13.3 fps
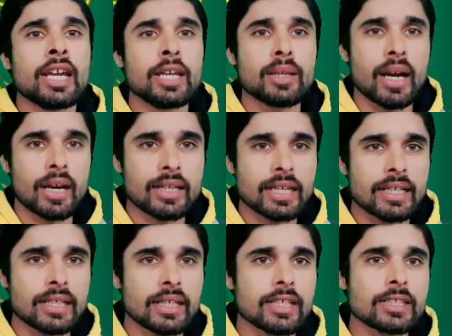इन हर
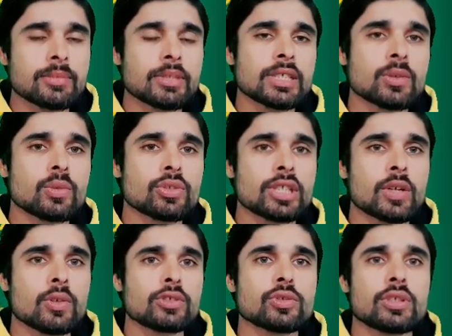कैटेगरीज में से कुछ ना
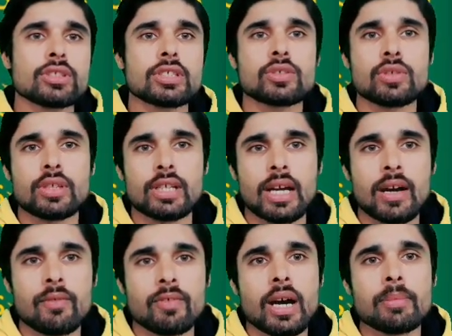कुछ क्वेश्चन जो है
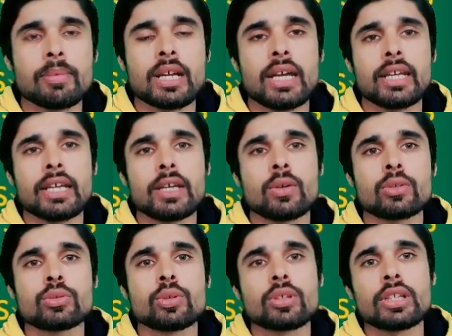यहाँ वहाँ पर आएंगे
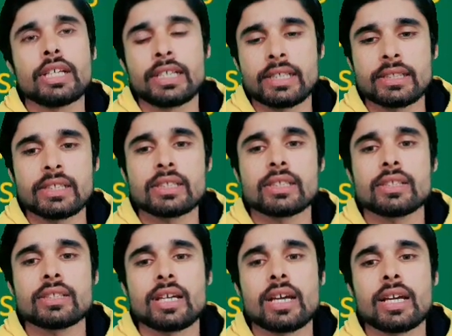और टोटल एटी सिक्स
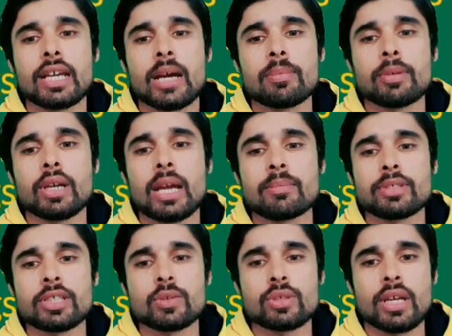इस तरह के आपके एम
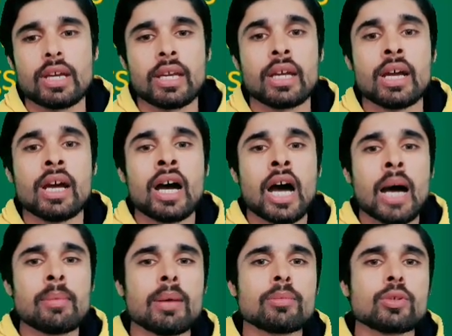आएंगे
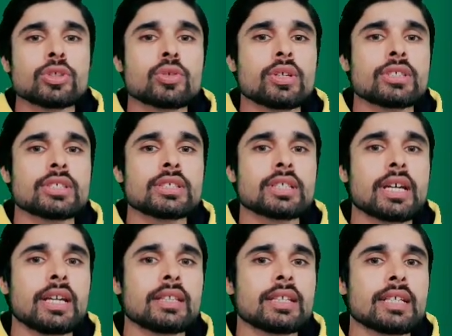अब हम कुछ क्वेश्चन
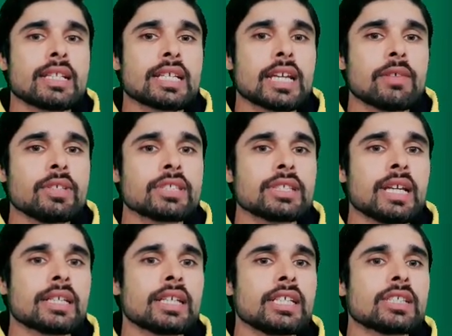कर लेते हैं जैसे कि विच
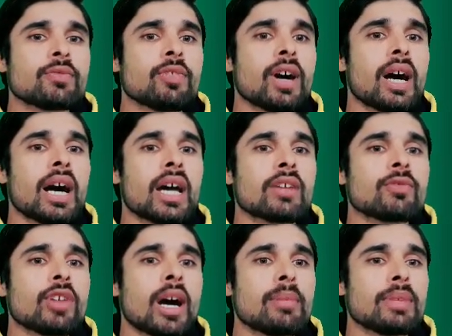लेटर इज़ फार
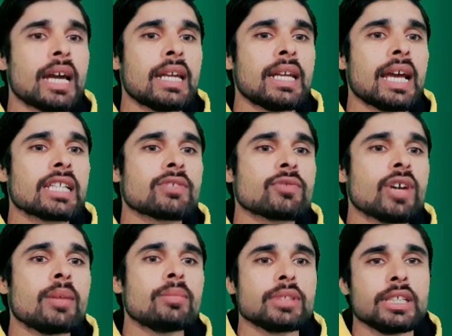फ्राम एल एज
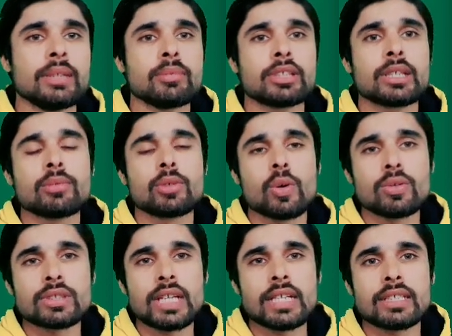फ्राम टी मतलब
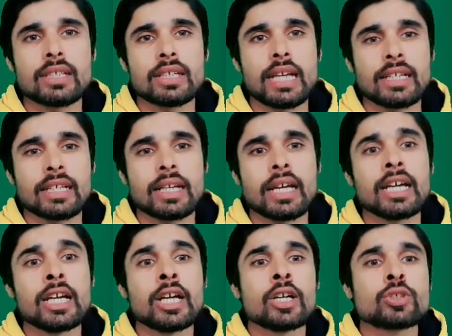कौन सा ऐसा लेटर है
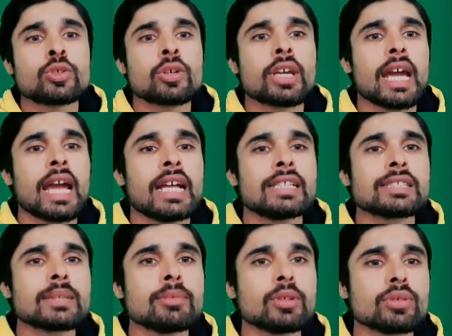जो कि एल
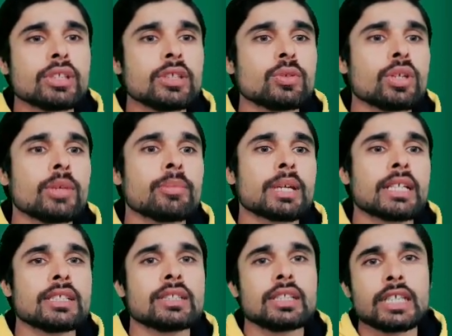से भी उतनी दूरी पर
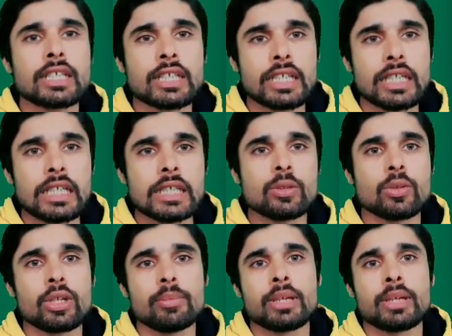है जितनी कि टी की दूरी